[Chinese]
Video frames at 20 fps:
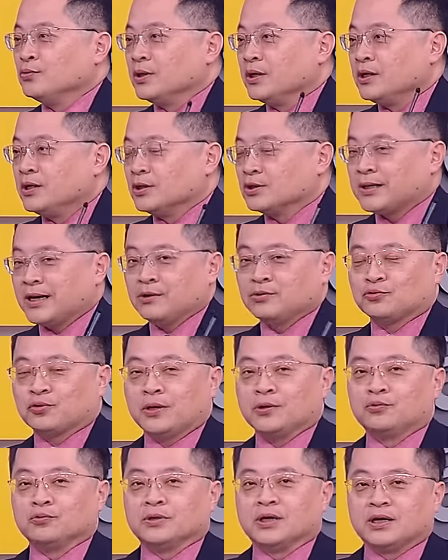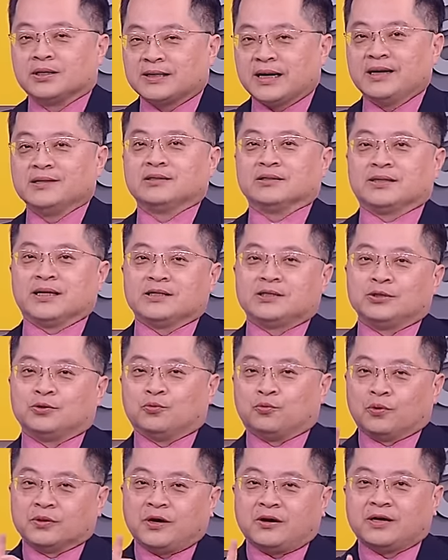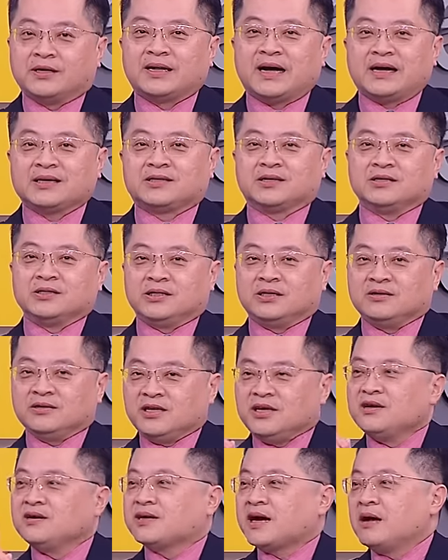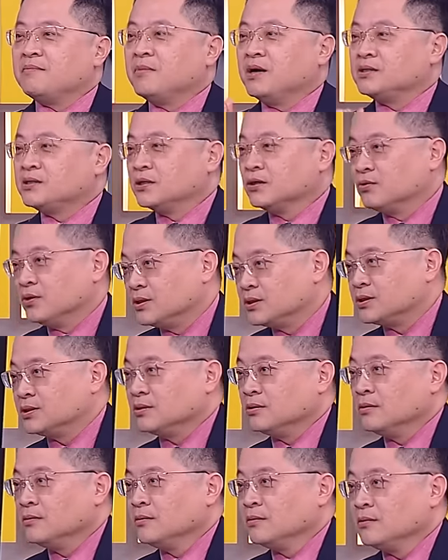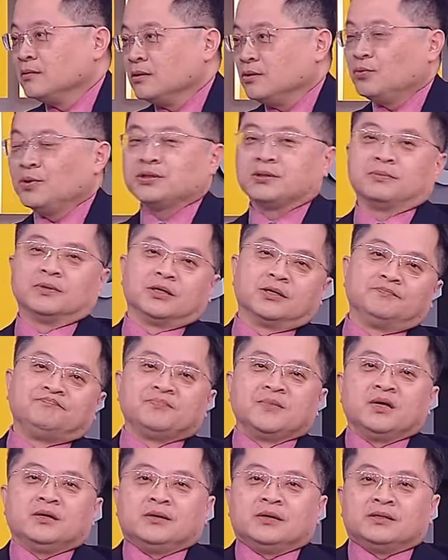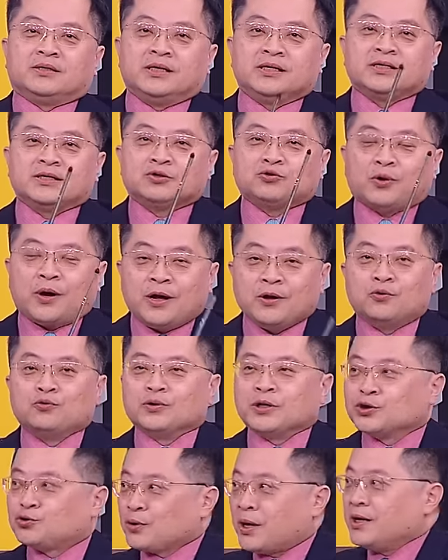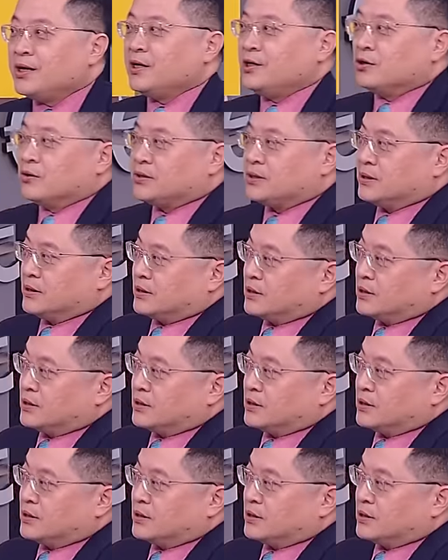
一个单子，但是我要跟大家澄清，应该没这回事。为什么呢？其实川湖的专利有几